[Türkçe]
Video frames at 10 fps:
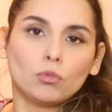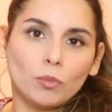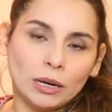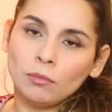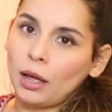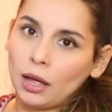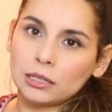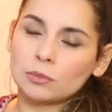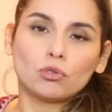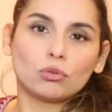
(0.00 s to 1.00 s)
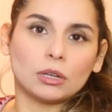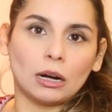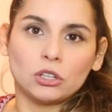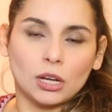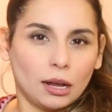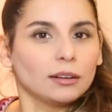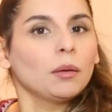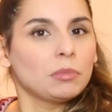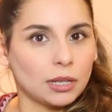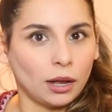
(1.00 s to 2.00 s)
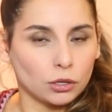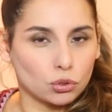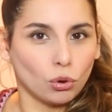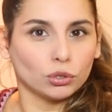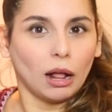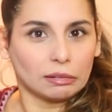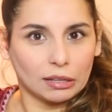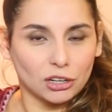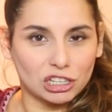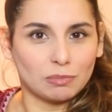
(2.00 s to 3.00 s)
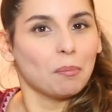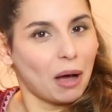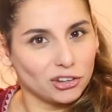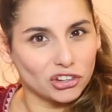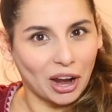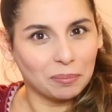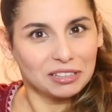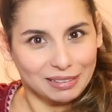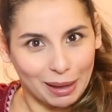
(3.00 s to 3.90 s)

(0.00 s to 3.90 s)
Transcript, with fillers: Bu benim hayatımı kurtaran şeylerden bir tanesi oldu alt değiştirme maceramda